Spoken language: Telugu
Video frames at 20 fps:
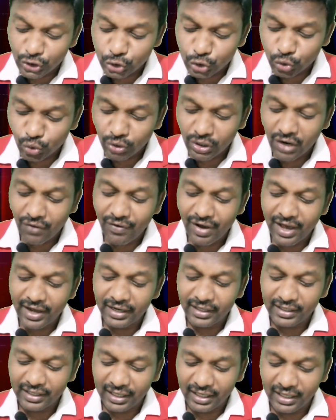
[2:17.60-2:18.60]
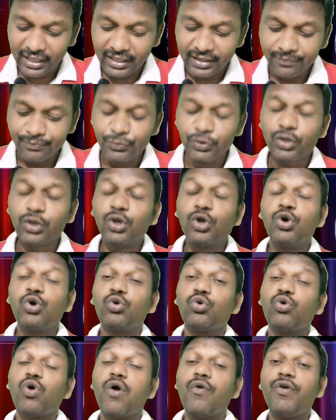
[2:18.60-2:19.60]
తీసుకున్న వారికి
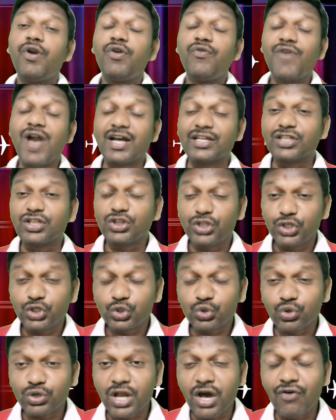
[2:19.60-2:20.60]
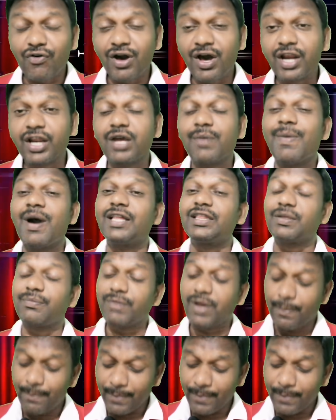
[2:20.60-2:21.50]
కోవిడ్ వ్యాక్సిన్ తీసుకున్న వారికి మాత్రమే